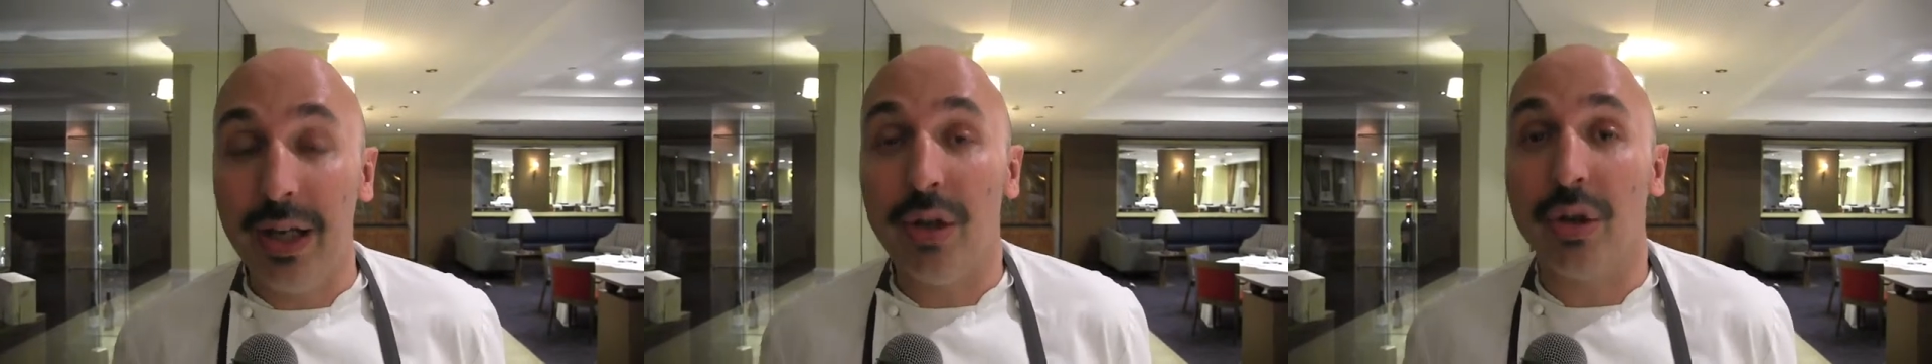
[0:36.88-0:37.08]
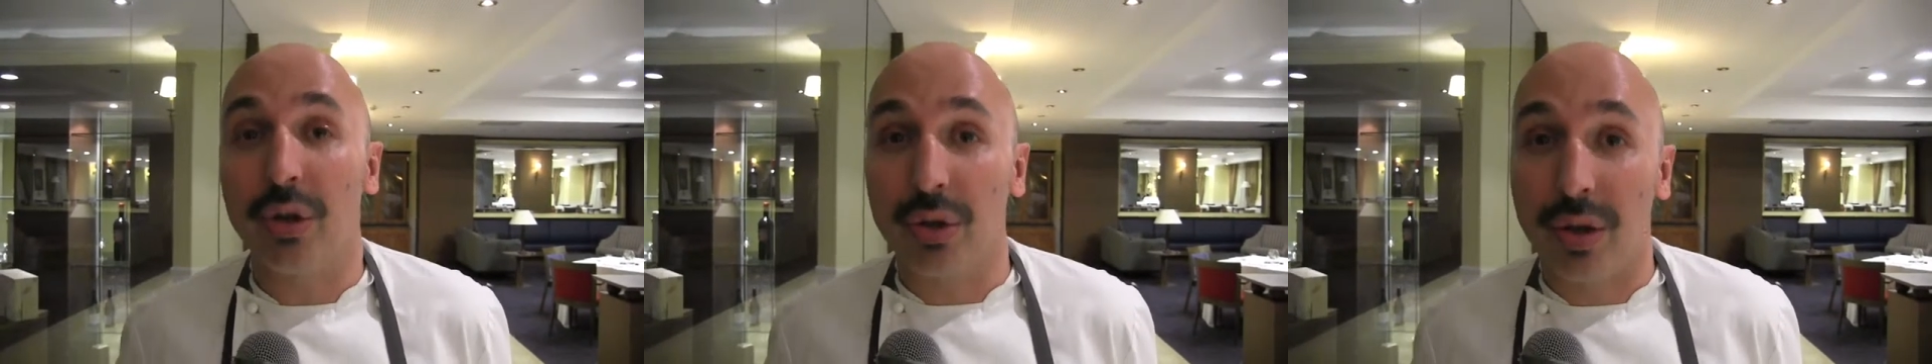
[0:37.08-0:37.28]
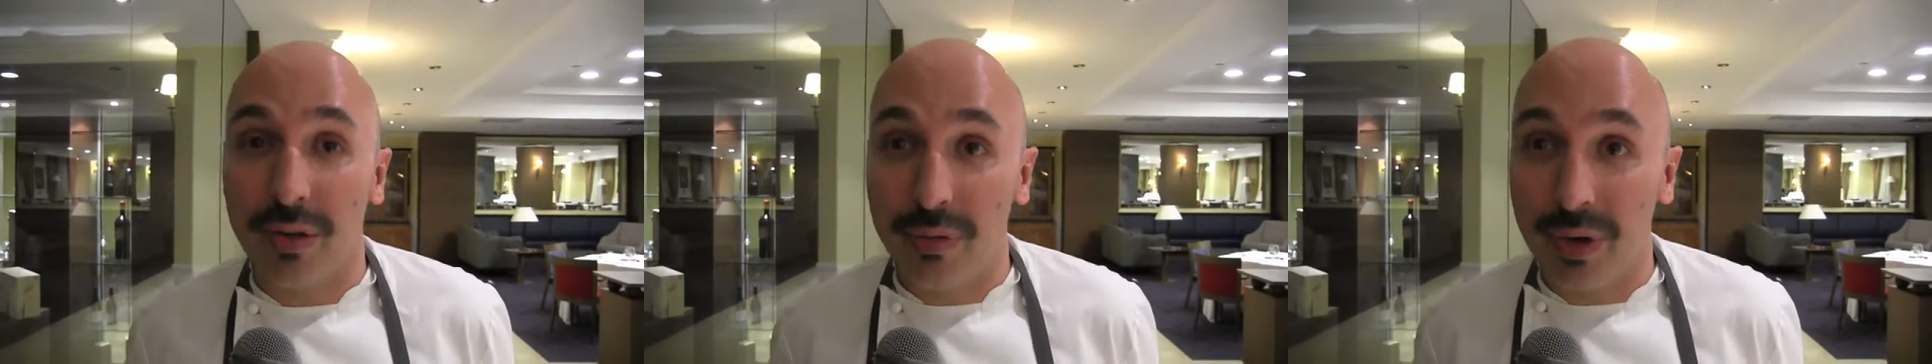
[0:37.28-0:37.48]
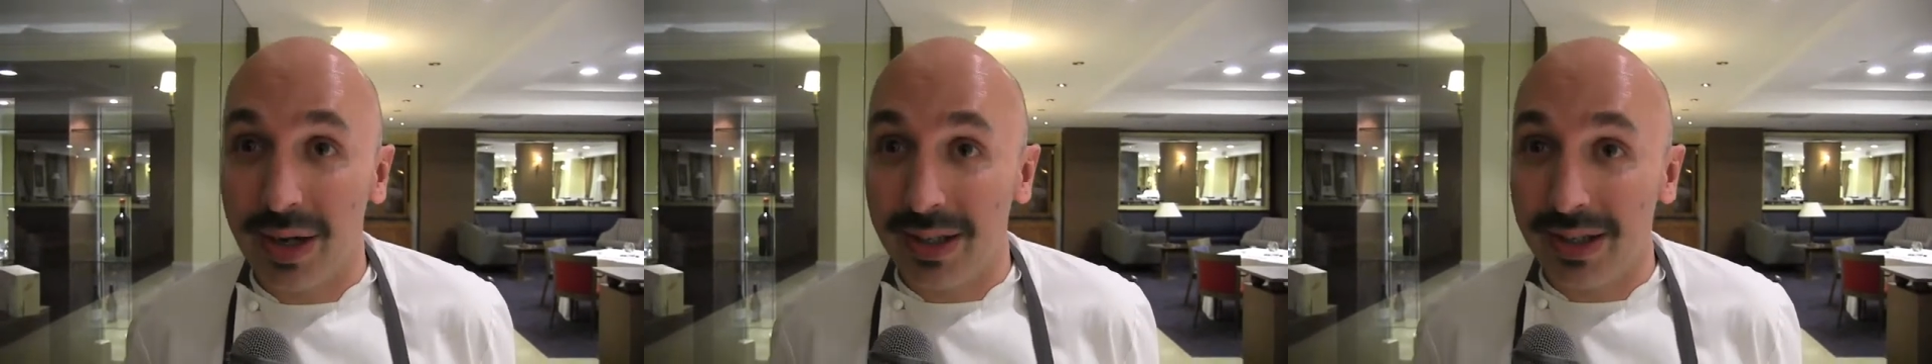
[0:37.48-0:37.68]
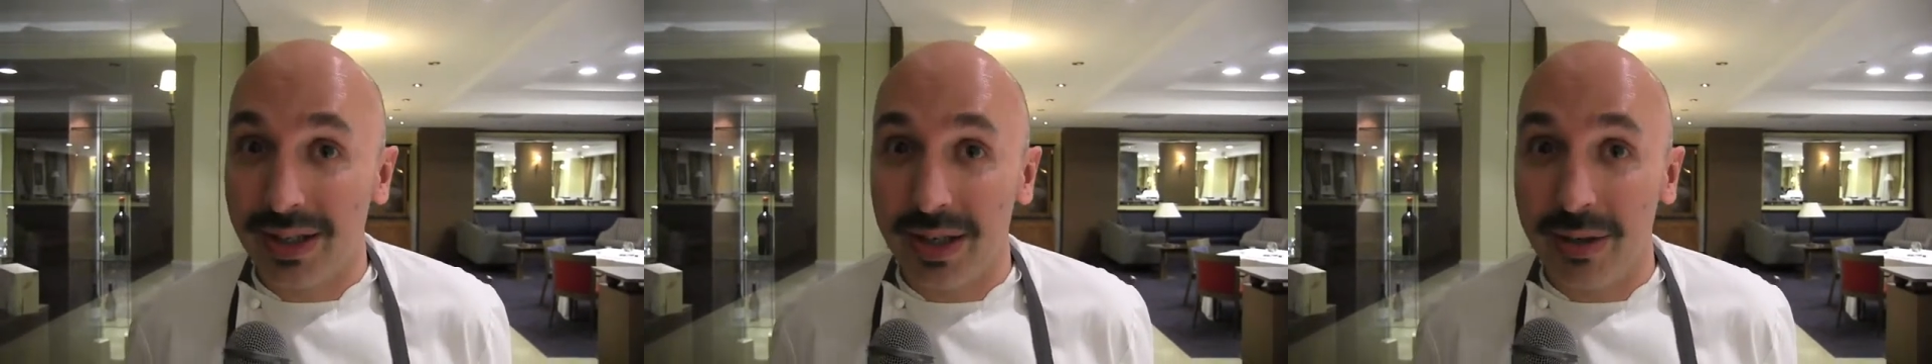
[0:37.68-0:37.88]
il nostro lavorare
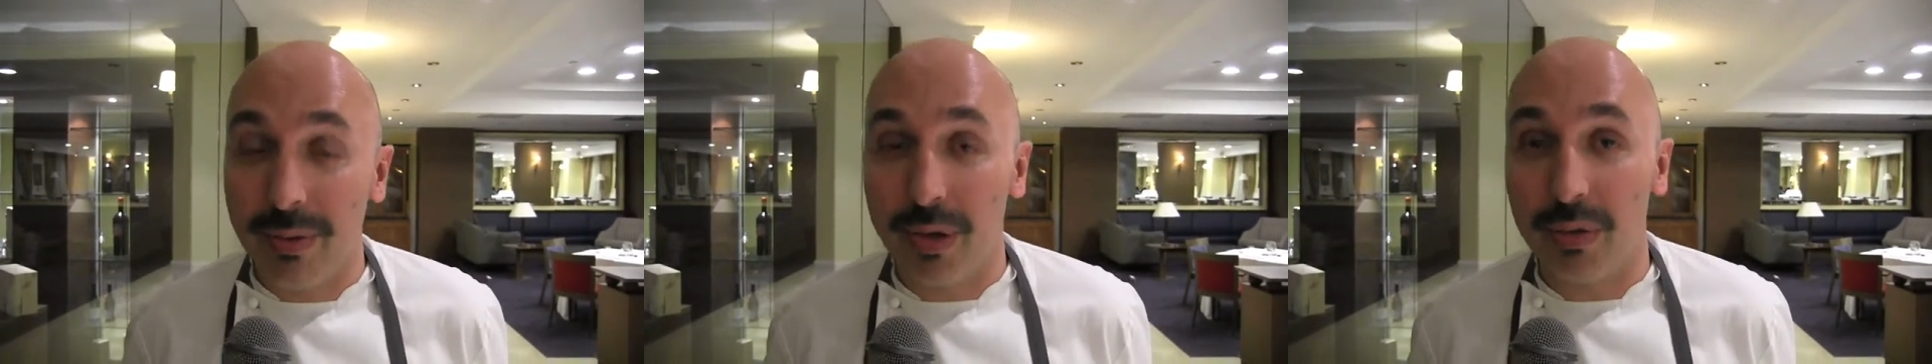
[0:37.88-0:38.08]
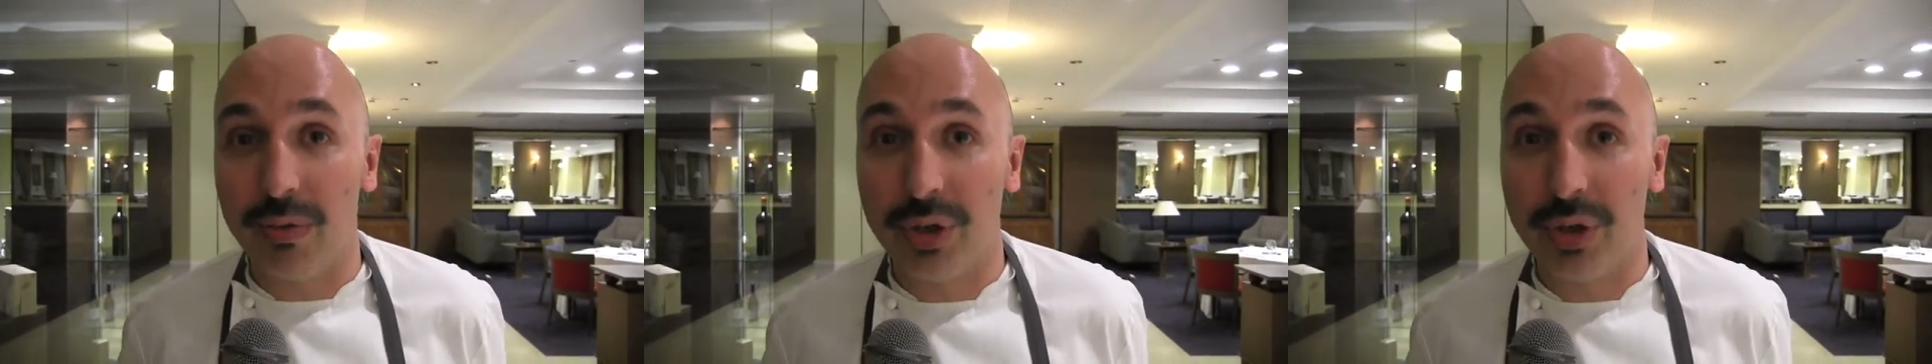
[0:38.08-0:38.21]
insieme con